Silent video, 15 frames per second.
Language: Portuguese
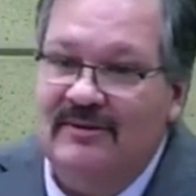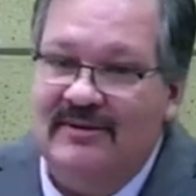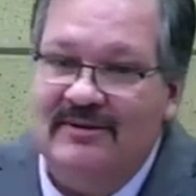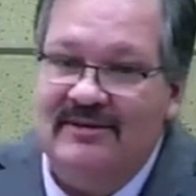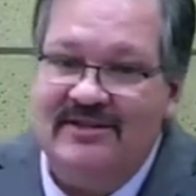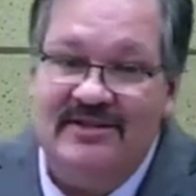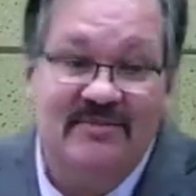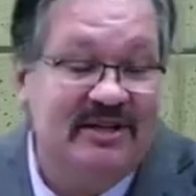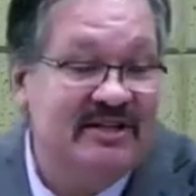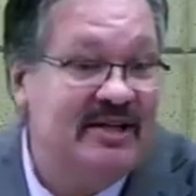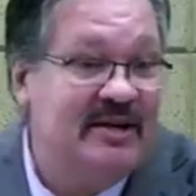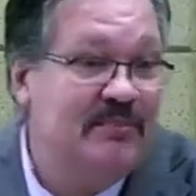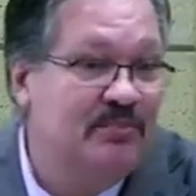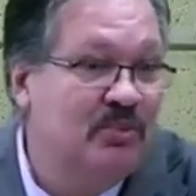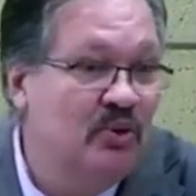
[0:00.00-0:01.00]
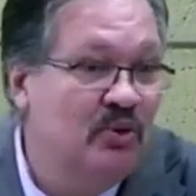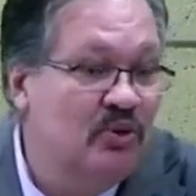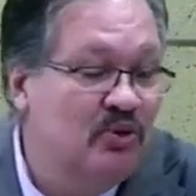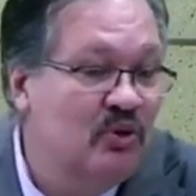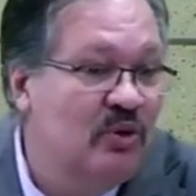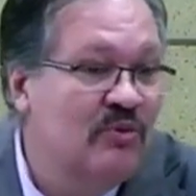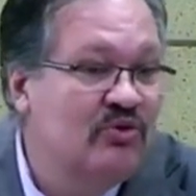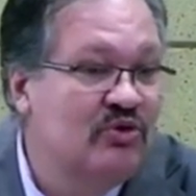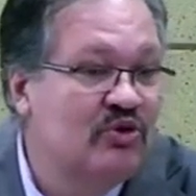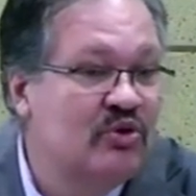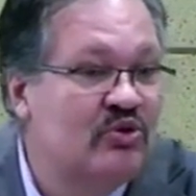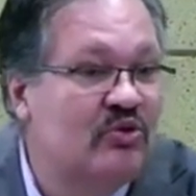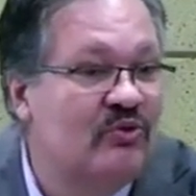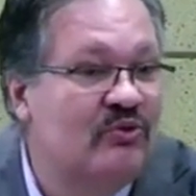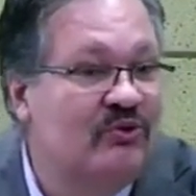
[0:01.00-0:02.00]
se mantém puro, como um
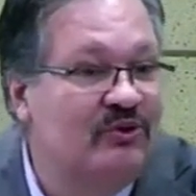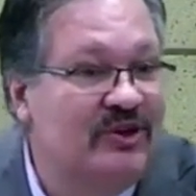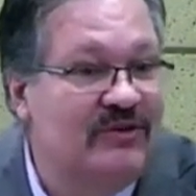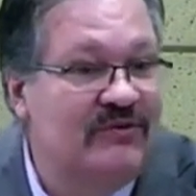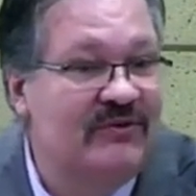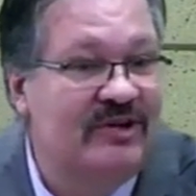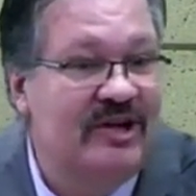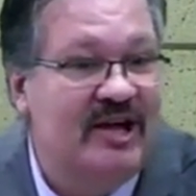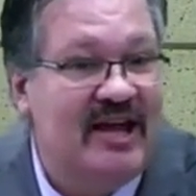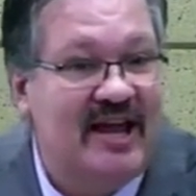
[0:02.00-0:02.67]
justo vive